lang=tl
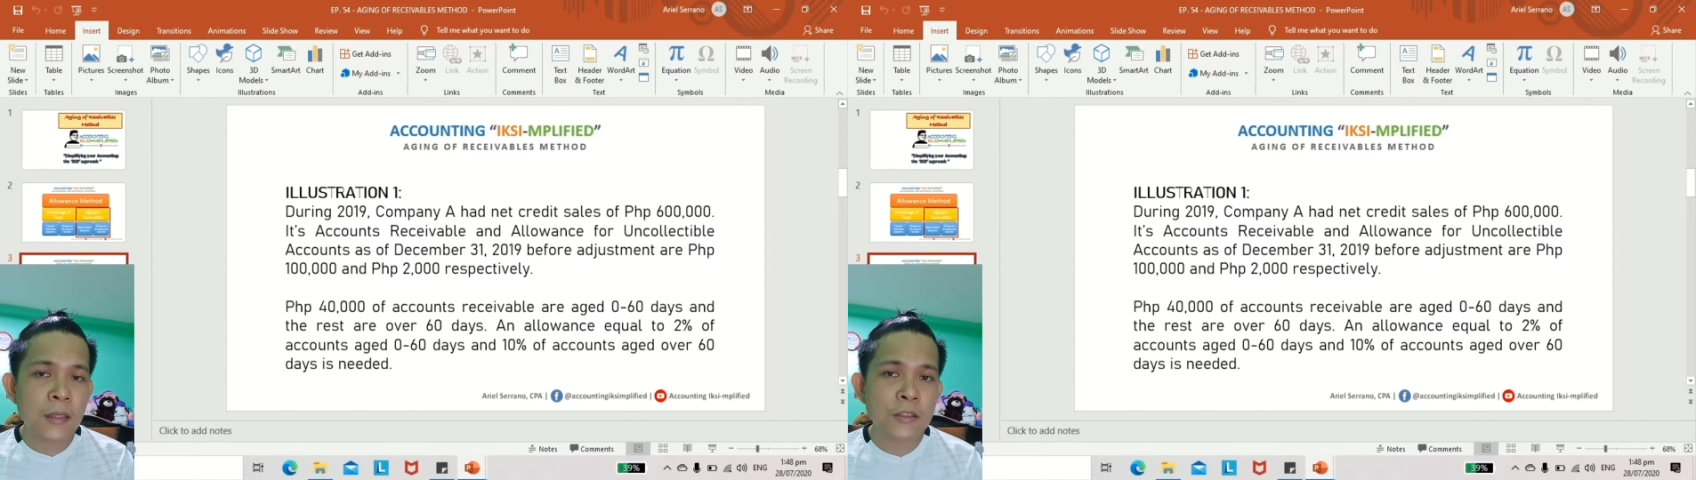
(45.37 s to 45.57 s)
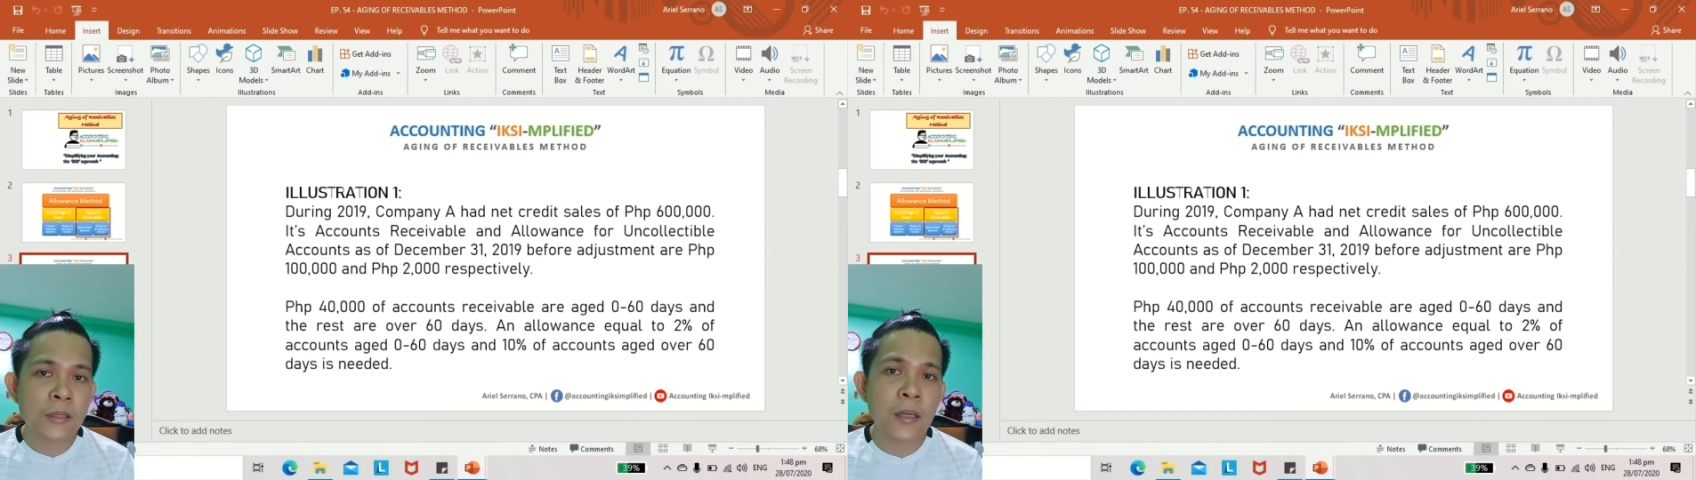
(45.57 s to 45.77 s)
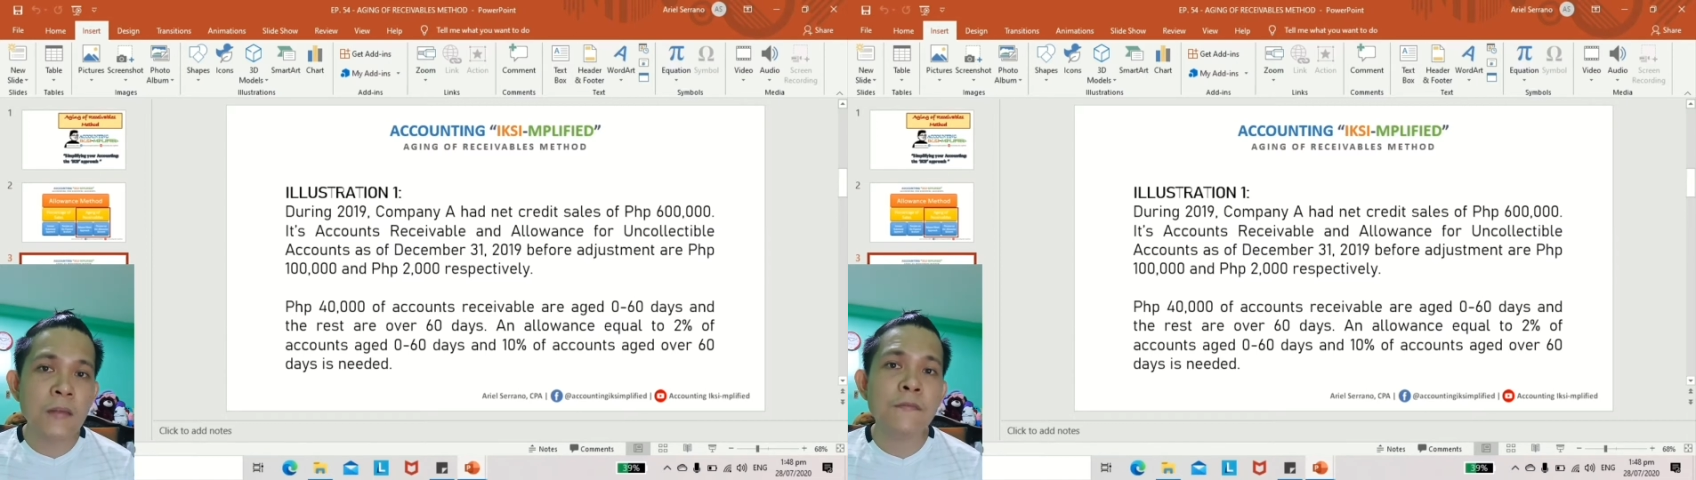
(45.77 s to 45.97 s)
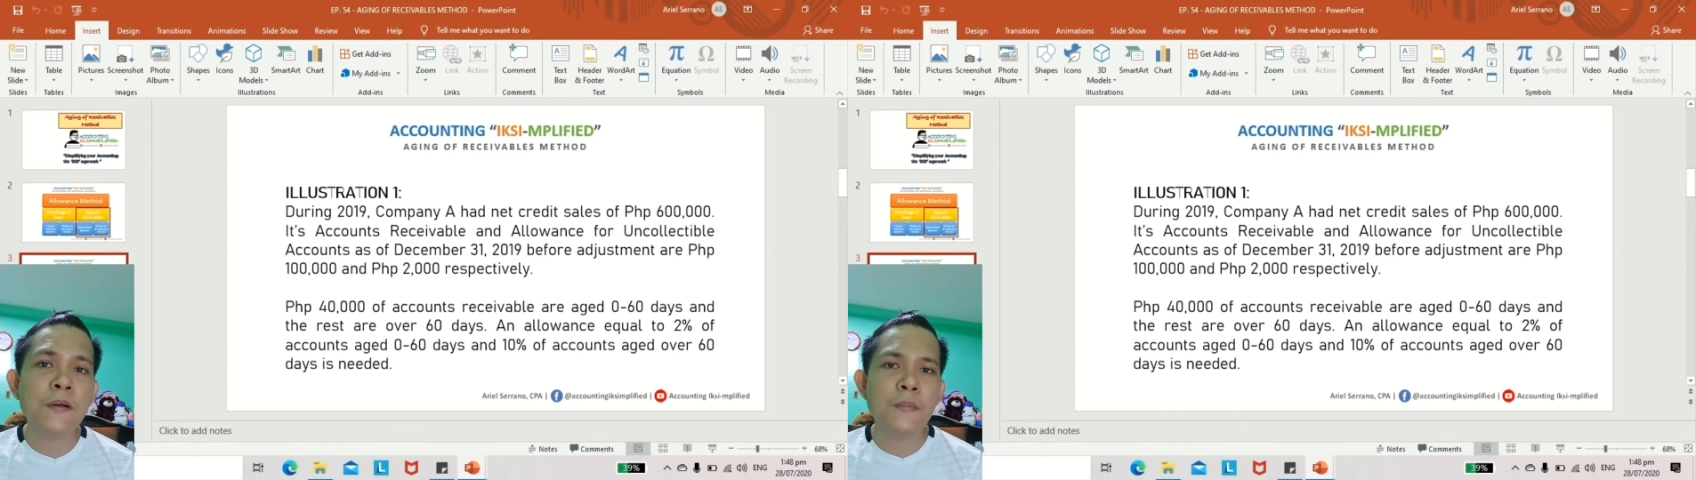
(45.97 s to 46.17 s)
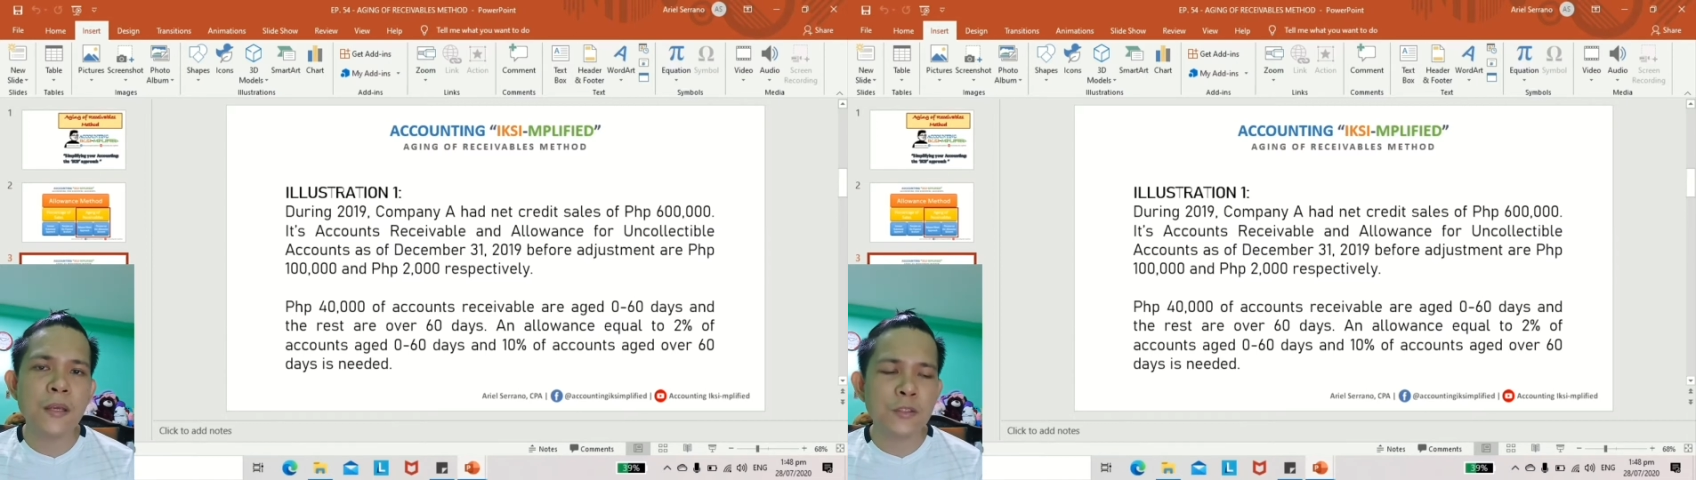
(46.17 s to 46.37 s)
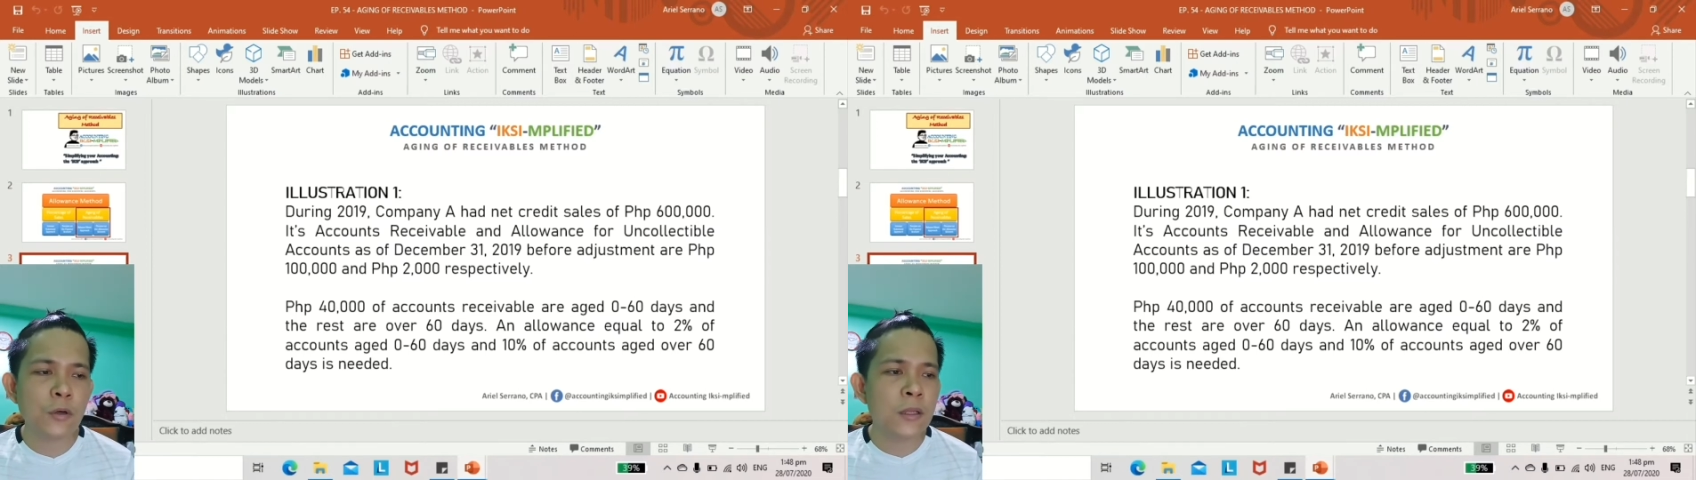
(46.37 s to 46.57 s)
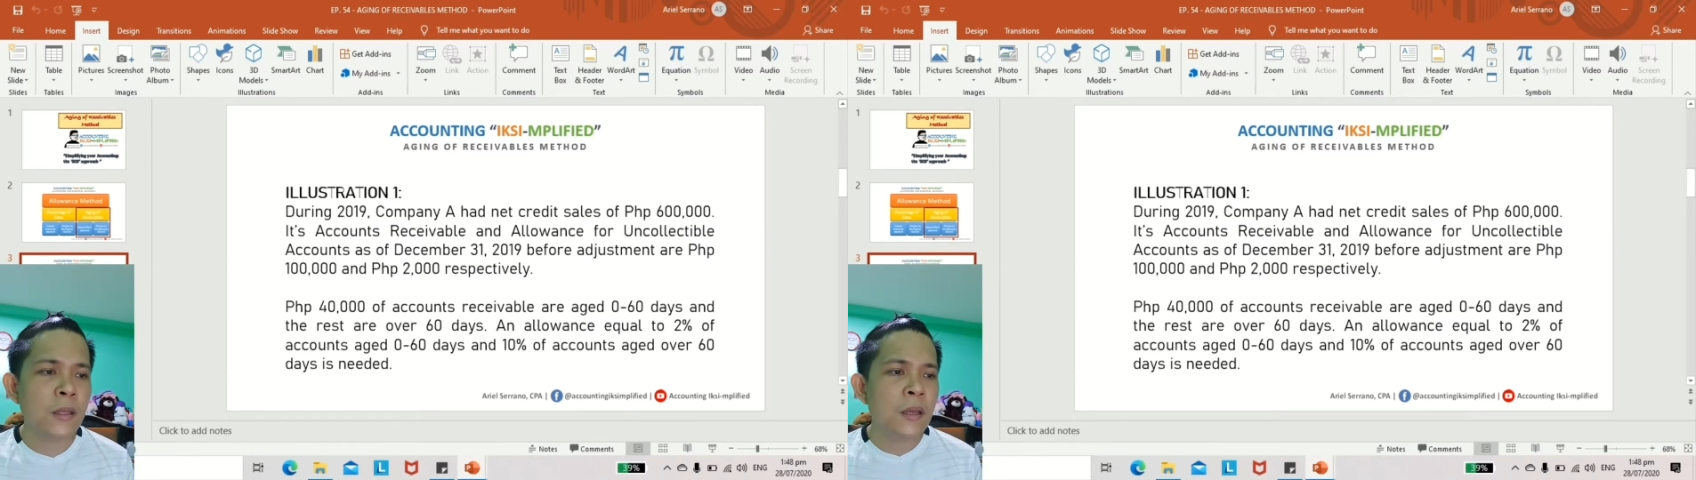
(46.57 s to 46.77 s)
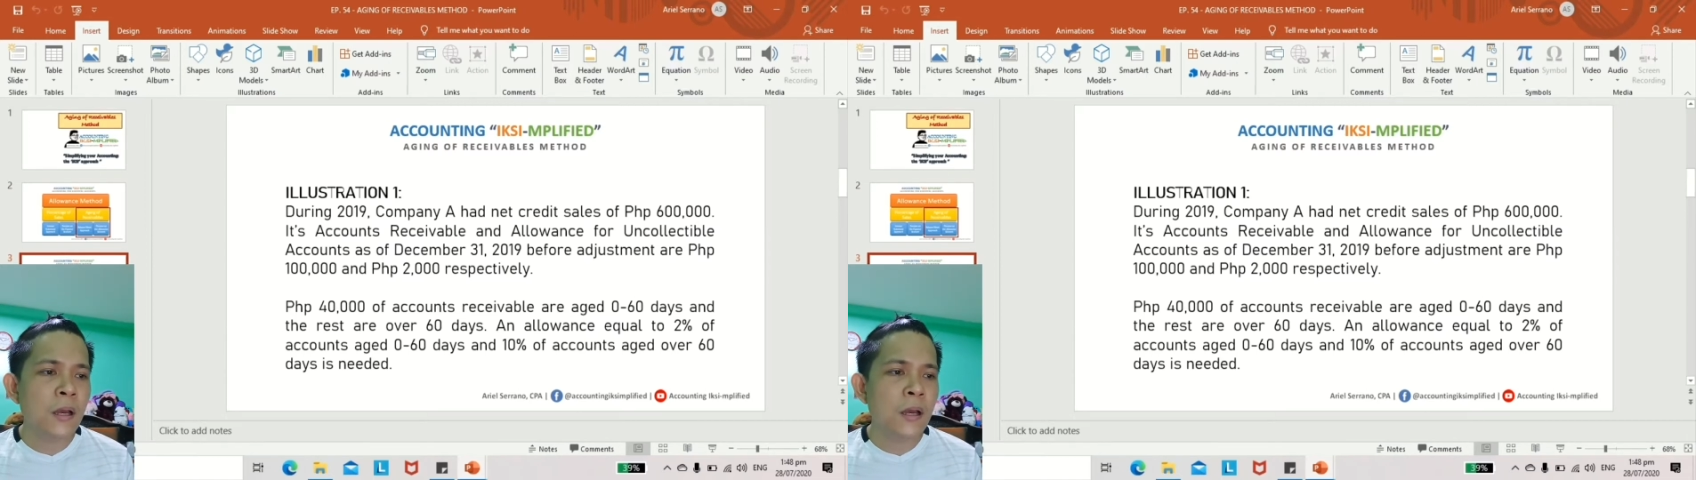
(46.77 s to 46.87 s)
additional information